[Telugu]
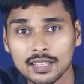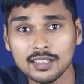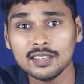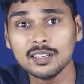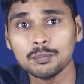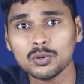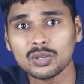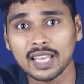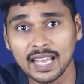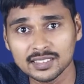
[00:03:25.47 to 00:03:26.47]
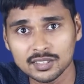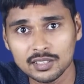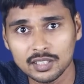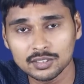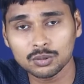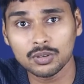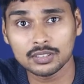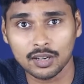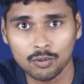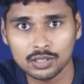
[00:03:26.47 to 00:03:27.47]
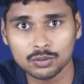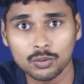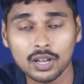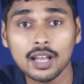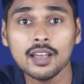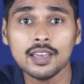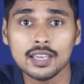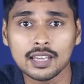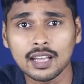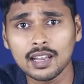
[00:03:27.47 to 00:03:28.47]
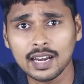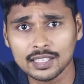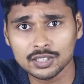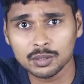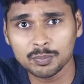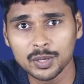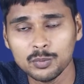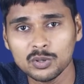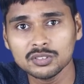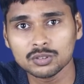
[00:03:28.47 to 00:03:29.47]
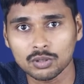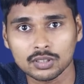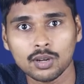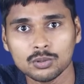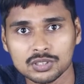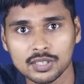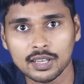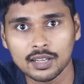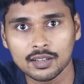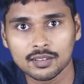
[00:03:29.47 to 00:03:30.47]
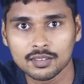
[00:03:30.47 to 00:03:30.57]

లేదంటే ఇప్పుడు క్యాన్సిల్ చేసుకున్న తర్వాత కూడా ఇంకా లక్ష ప్రీ బుకింగ్స్ కొత్తగా వచ్చినాయా